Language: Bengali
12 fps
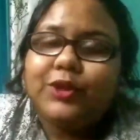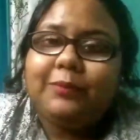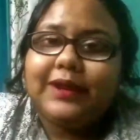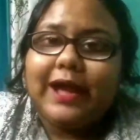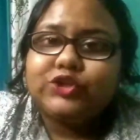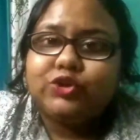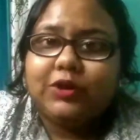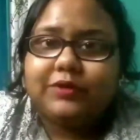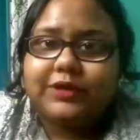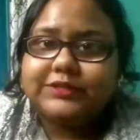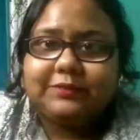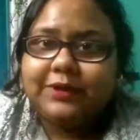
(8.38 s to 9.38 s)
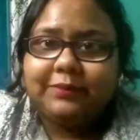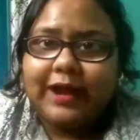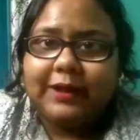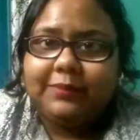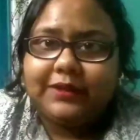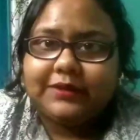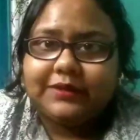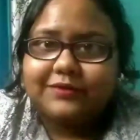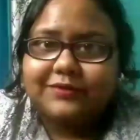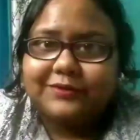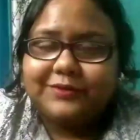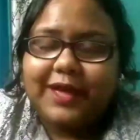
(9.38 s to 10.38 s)
আমার গা সওয়া হয়ে গেছে আমার খারাপ লাগে না
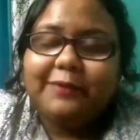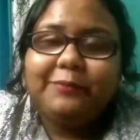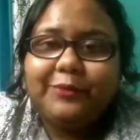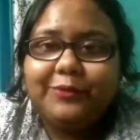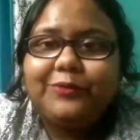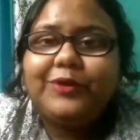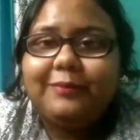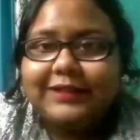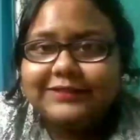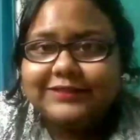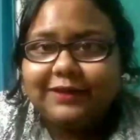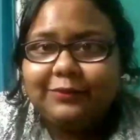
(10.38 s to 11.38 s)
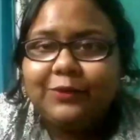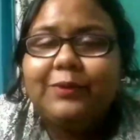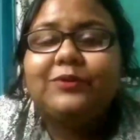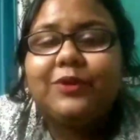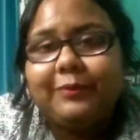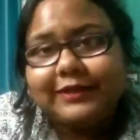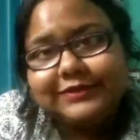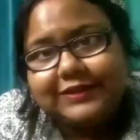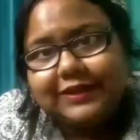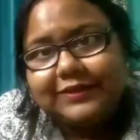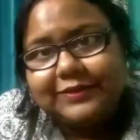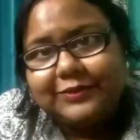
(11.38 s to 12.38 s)
আমি মনে করি ওরা বাচ্চা ভগবান ওরা
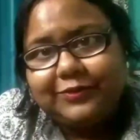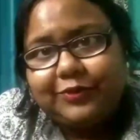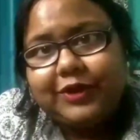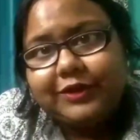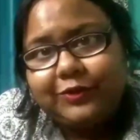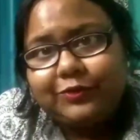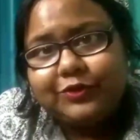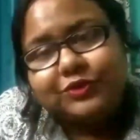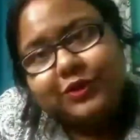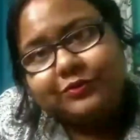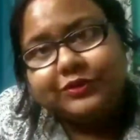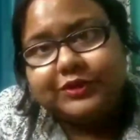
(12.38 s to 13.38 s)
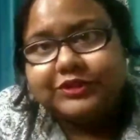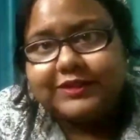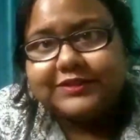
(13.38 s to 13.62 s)
বাচ্চা ওরা এগুলো করছে ওরা উত্তর